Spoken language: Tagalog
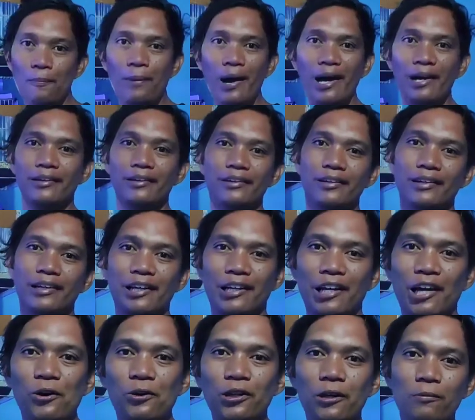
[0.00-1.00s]
Kampay,
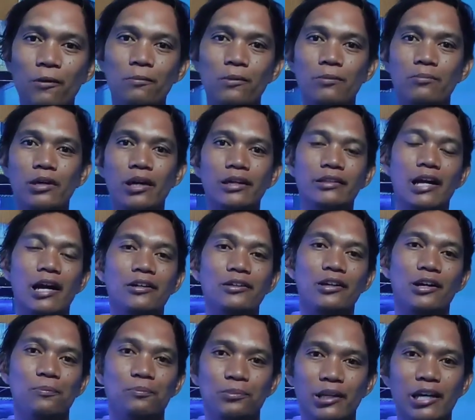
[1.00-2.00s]
ngayon ay magbibigay
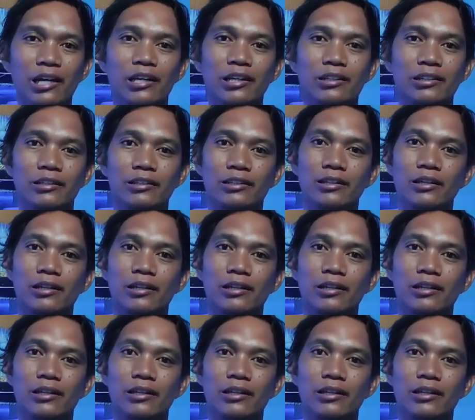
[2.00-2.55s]
tayo ng update